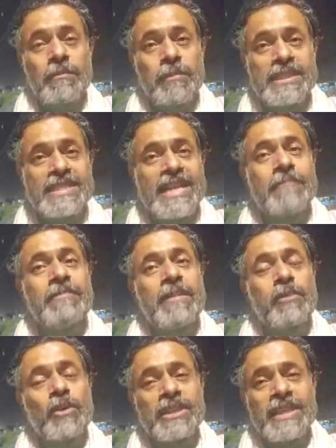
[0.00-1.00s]
पंजाब में
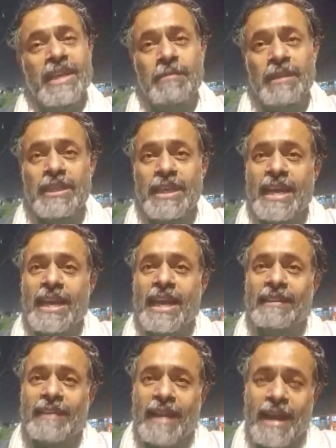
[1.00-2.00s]
पूरी तरह बंद
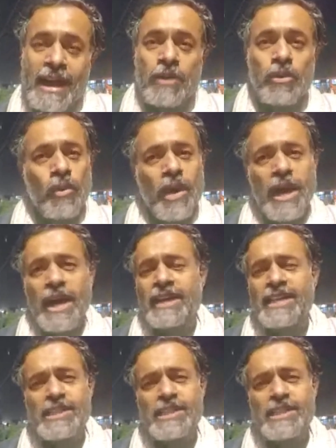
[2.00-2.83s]
रहना था हुआ